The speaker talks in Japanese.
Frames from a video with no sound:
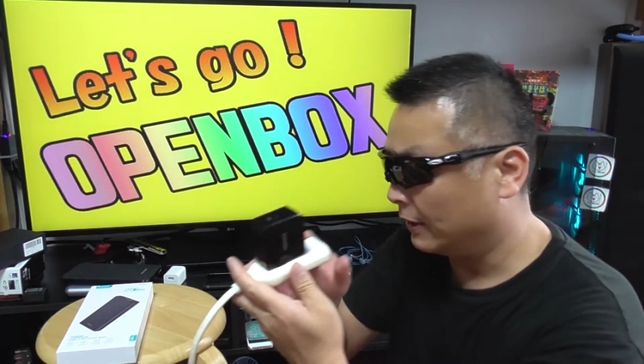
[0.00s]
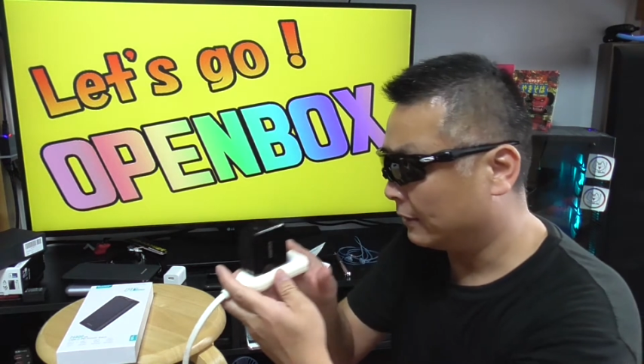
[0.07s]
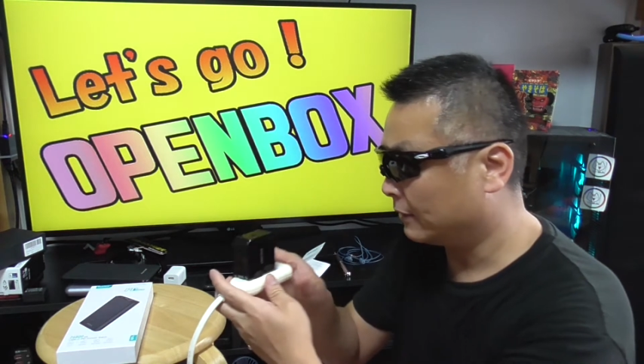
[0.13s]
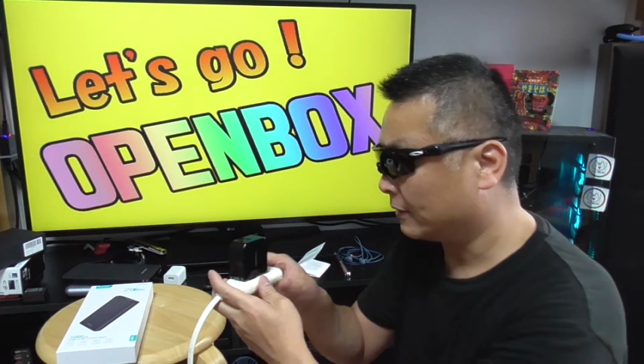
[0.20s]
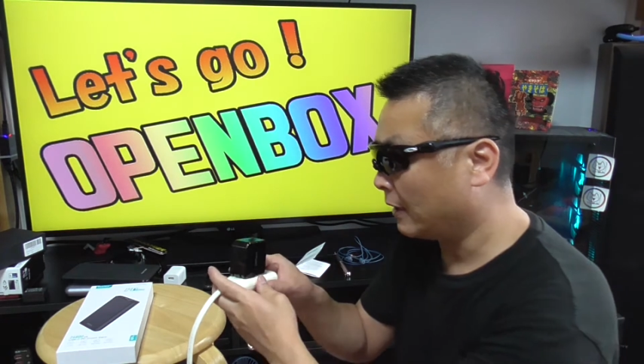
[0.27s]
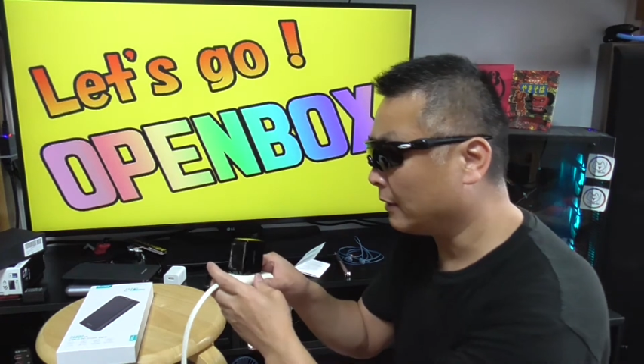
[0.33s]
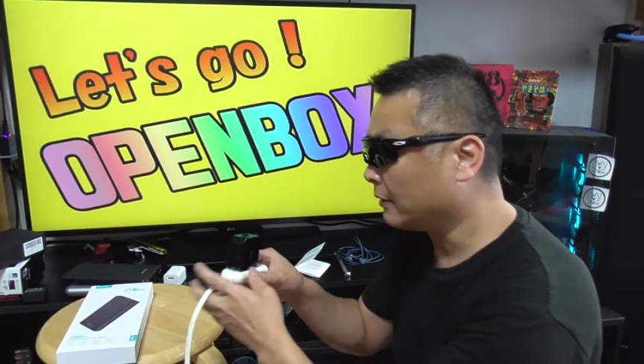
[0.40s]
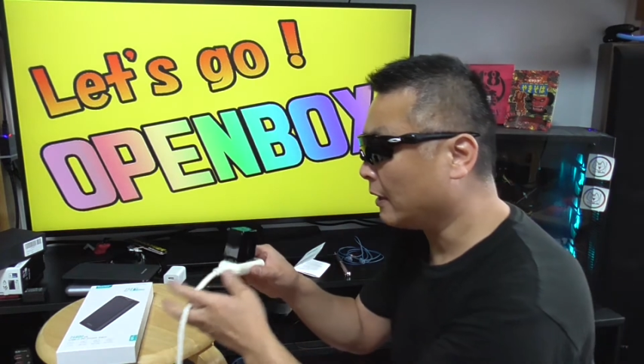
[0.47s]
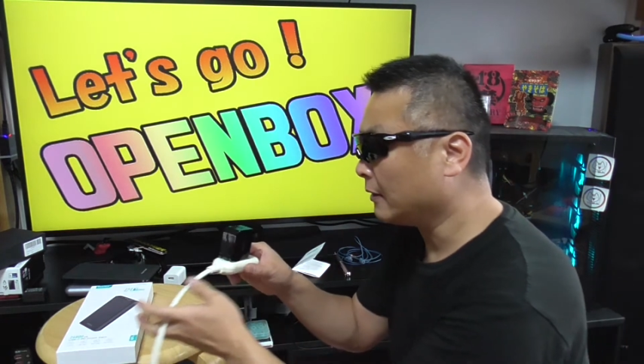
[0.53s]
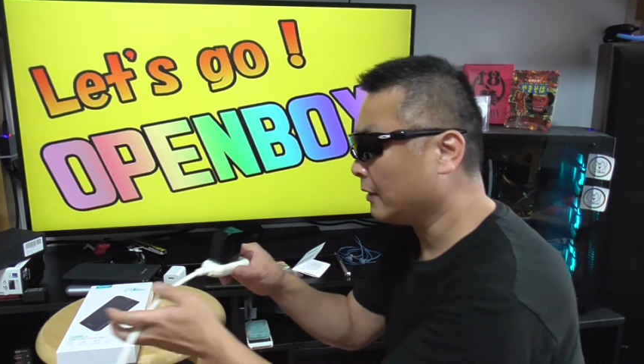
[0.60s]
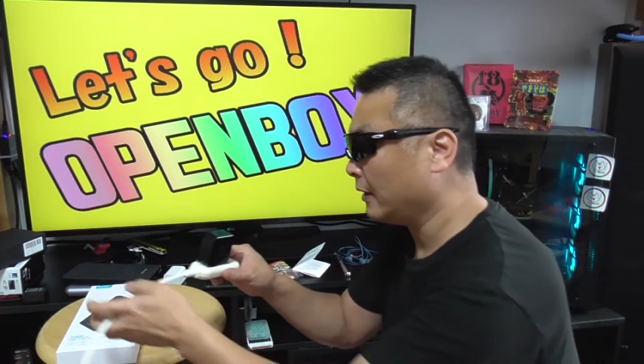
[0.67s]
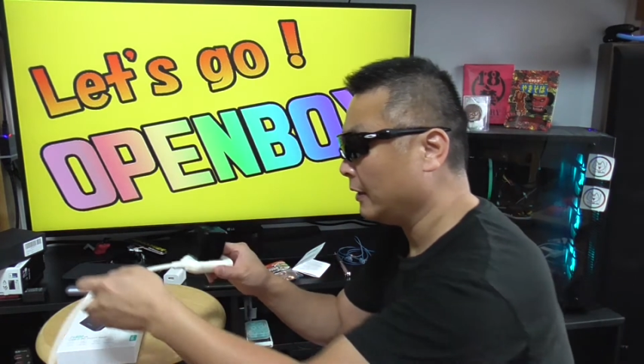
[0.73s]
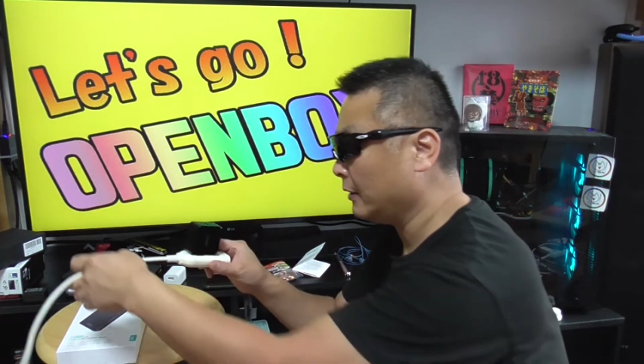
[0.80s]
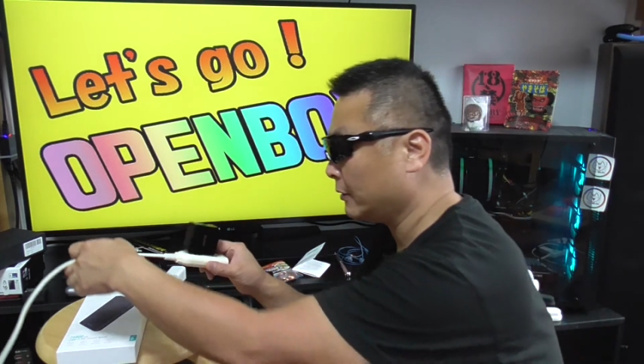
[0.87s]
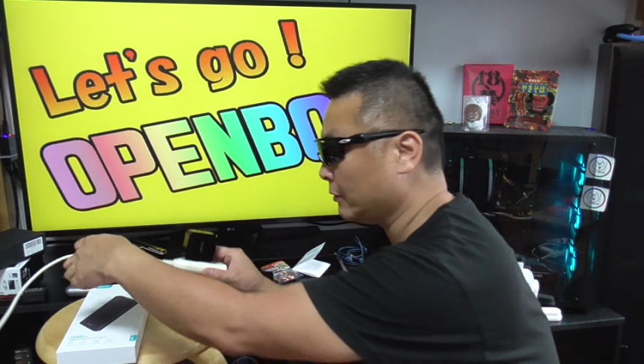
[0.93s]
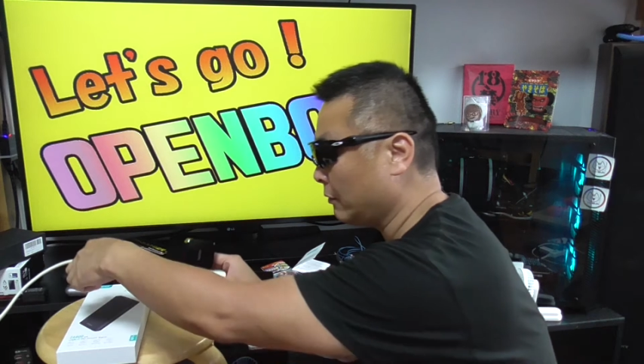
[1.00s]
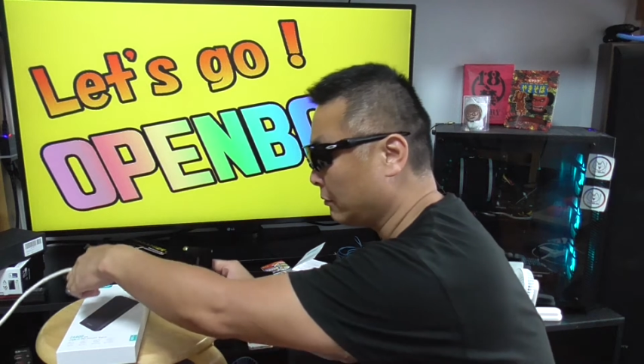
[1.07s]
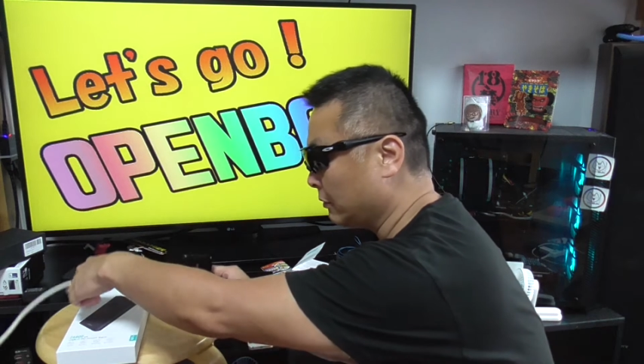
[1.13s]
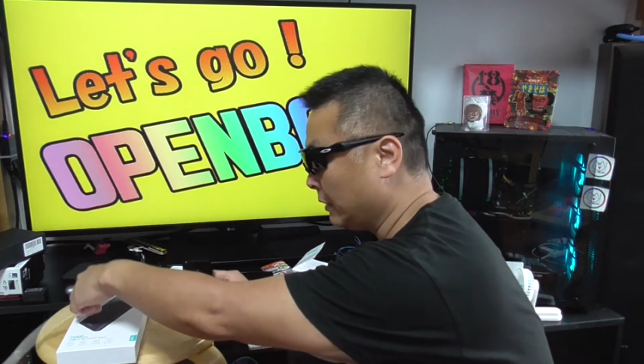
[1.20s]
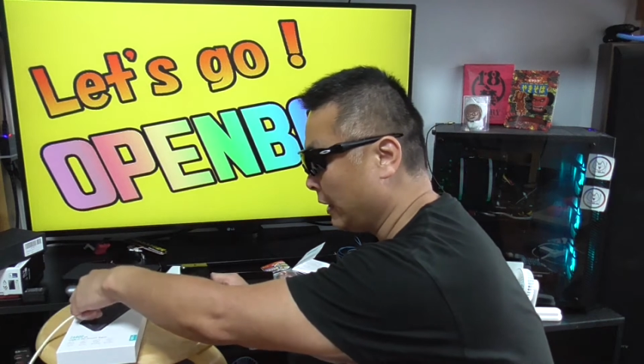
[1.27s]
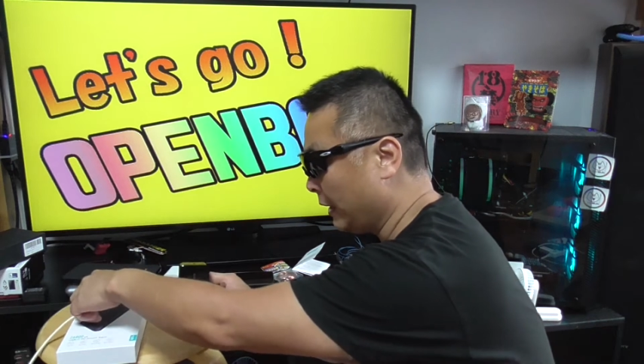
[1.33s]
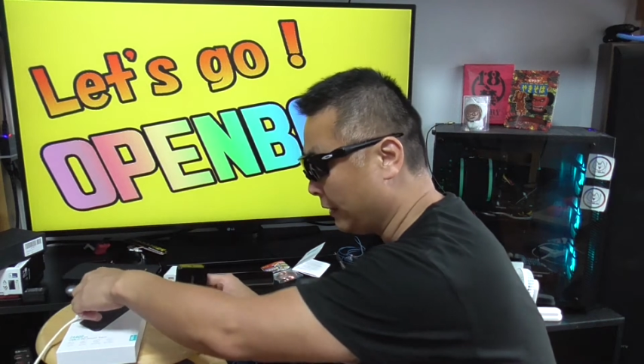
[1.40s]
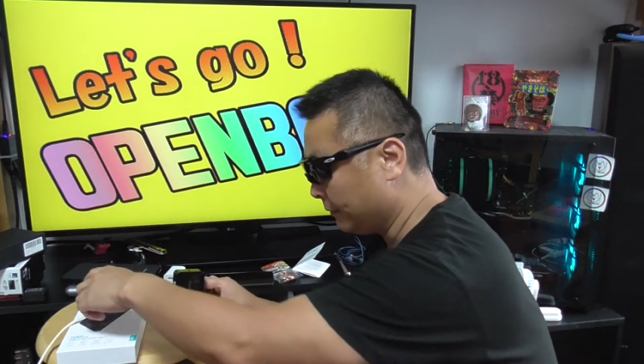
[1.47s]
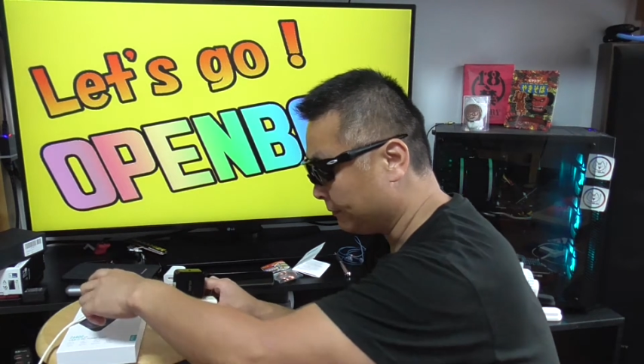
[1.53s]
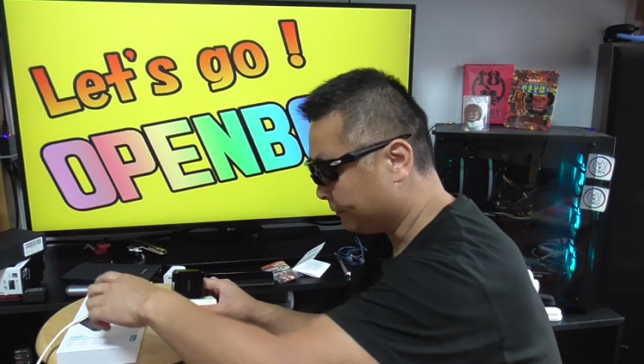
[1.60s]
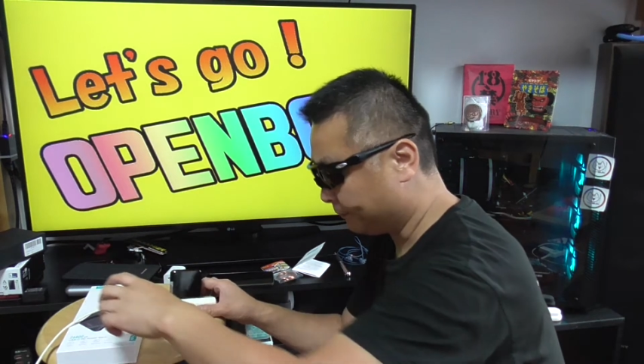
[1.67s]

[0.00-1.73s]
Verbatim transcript: です簡単だねすごくね